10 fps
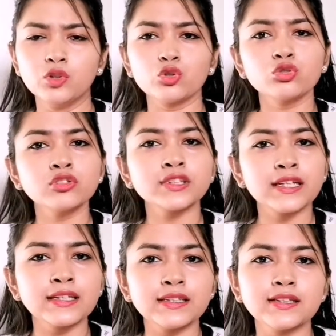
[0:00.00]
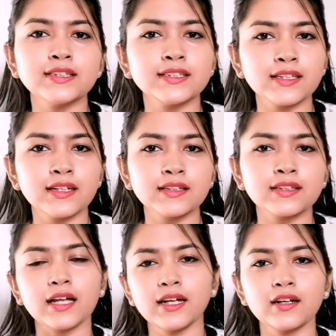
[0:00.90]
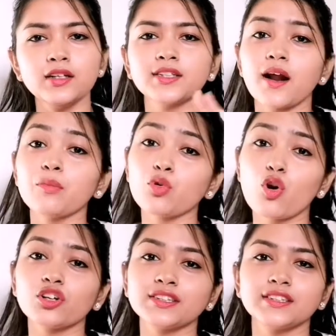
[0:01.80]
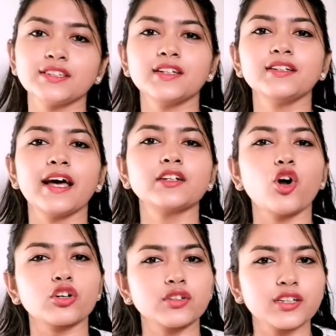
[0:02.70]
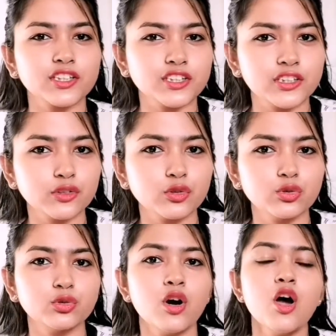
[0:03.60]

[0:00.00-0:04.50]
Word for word: নতুন সিজনের তারা না যারা পুরনো সিজন লাইক ডক্টর কৃষ্ণেন্দু